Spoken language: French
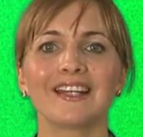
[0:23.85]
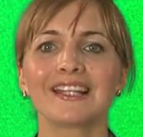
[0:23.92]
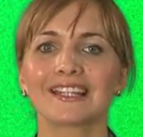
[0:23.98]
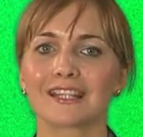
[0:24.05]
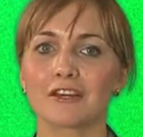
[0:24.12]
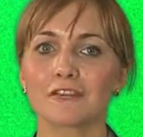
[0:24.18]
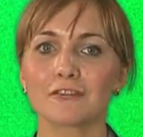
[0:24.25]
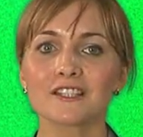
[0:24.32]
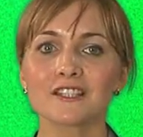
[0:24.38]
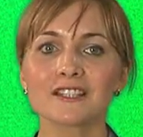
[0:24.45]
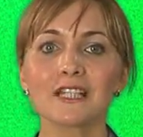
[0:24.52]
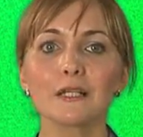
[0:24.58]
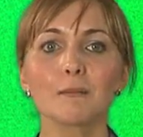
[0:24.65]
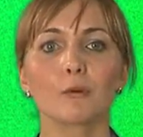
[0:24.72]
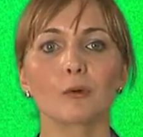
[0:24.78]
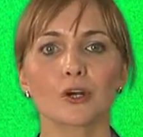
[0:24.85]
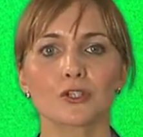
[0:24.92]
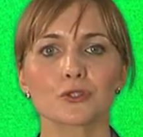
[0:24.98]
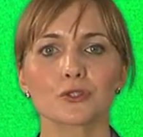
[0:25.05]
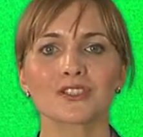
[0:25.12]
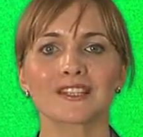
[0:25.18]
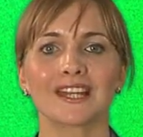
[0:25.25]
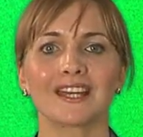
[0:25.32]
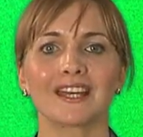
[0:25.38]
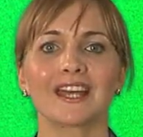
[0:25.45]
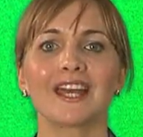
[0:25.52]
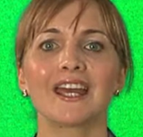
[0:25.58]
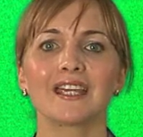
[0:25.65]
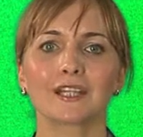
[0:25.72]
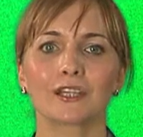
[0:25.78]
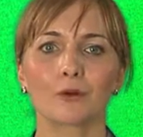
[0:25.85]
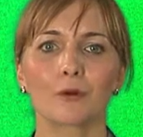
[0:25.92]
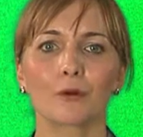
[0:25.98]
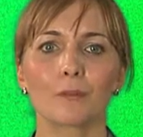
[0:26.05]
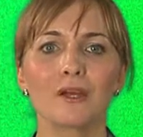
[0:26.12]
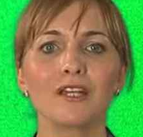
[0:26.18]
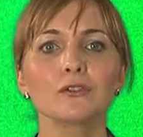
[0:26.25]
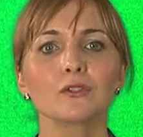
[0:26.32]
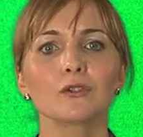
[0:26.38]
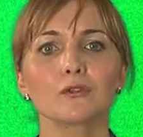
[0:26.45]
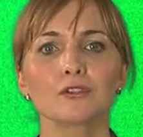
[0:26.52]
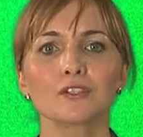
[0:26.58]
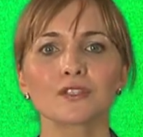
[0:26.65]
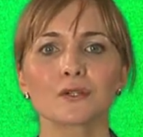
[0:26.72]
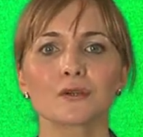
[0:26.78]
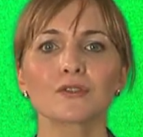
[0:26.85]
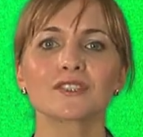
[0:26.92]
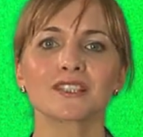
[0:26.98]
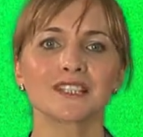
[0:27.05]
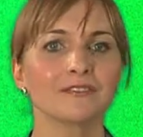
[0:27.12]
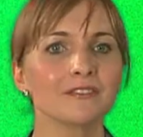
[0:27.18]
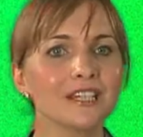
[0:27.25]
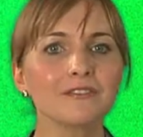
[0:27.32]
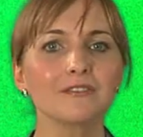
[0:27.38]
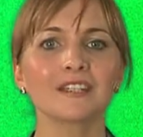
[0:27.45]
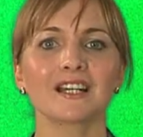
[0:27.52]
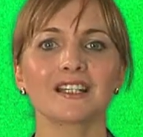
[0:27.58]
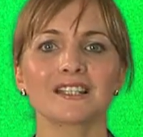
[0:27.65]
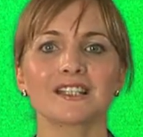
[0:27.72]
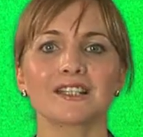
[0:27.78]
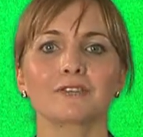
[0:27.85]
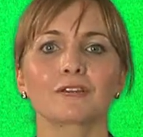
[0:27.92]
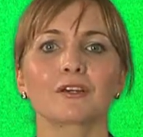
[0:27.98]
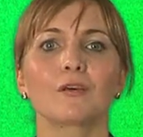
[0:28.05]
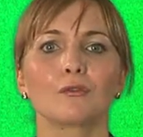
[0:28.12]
qui est facile pour ajouter et qui augmente de façon significative